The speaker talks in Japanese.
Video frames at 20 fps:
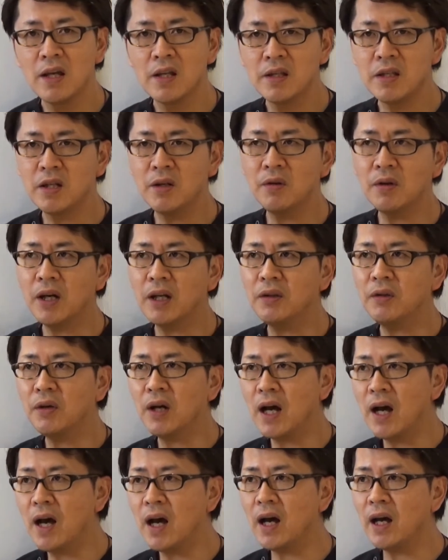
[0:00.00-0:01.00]
治療科と
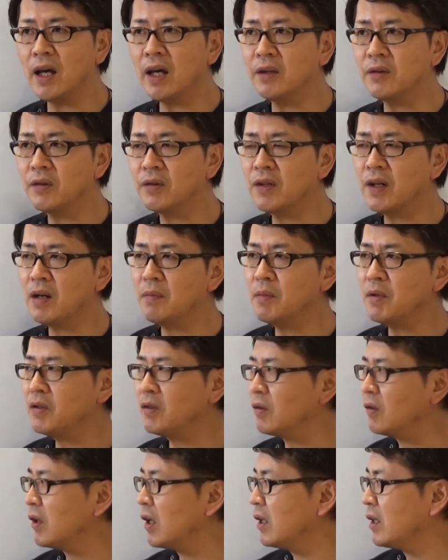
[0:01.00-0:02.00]
かえーと、
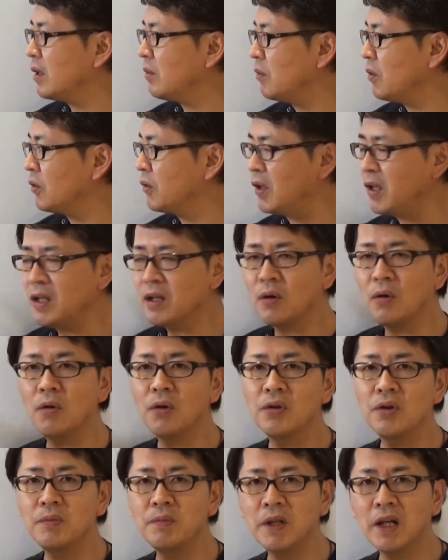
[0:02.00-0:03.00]
セラピストの方も是非
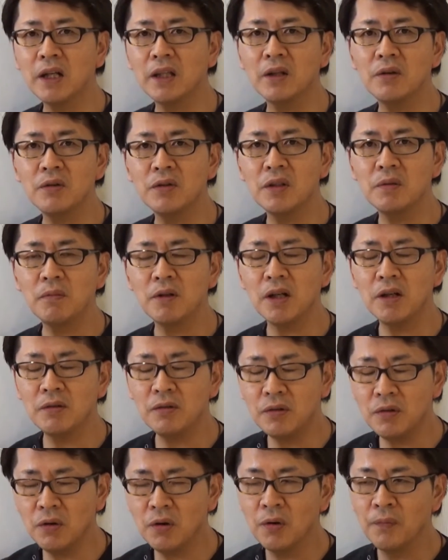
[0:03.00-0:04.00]
こういう見方をしてもら
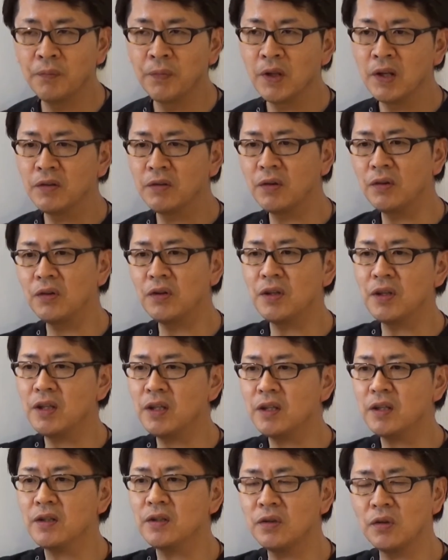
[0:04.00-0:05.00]
うとその
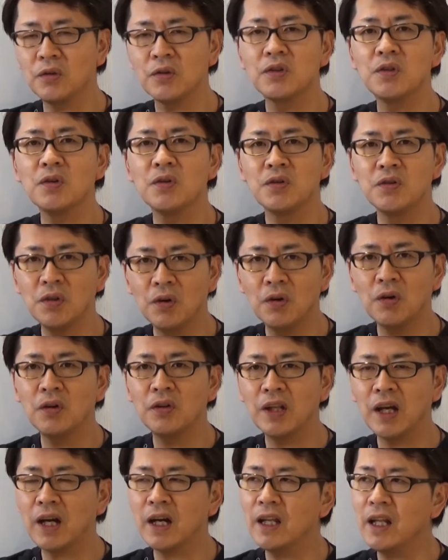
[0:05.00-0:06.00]
人の症状
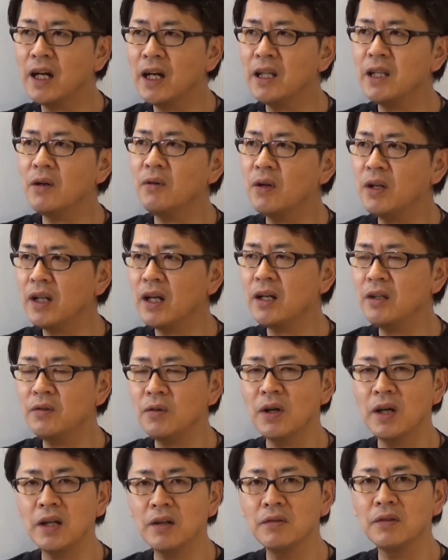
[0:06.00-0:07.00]
なかなか治らない
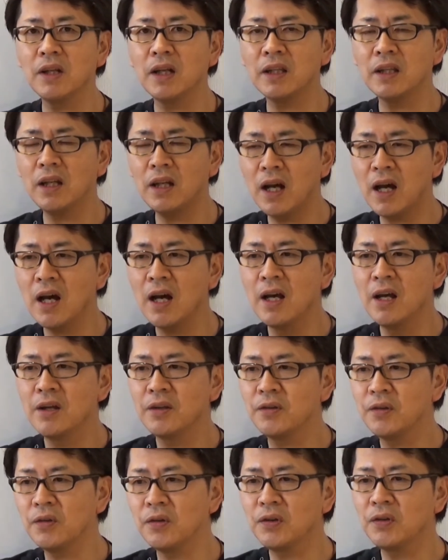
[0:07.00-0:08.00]
人がいるんだったら
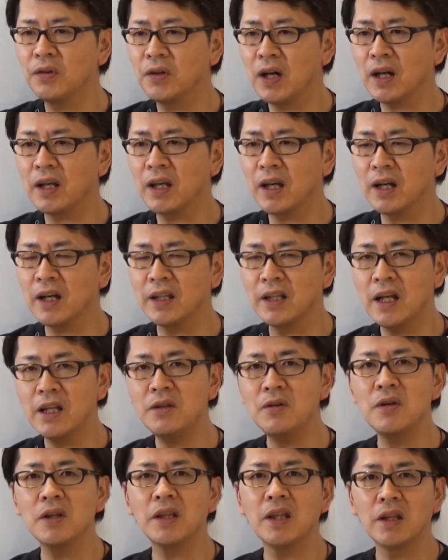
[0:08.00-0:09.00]
その人が結果
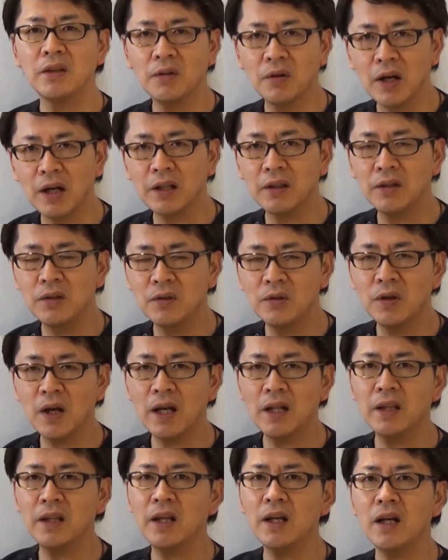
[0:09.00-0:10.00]
何を得てるのかっていう
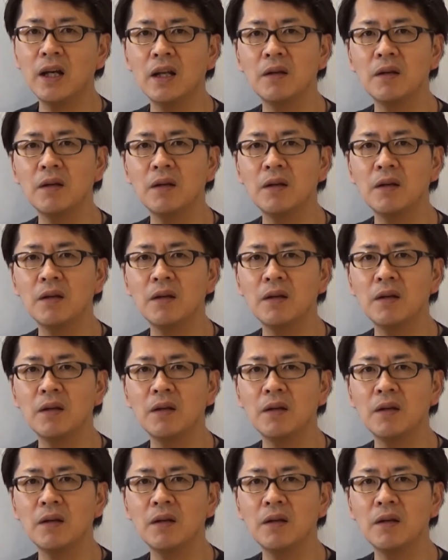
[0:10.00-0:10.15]
観点か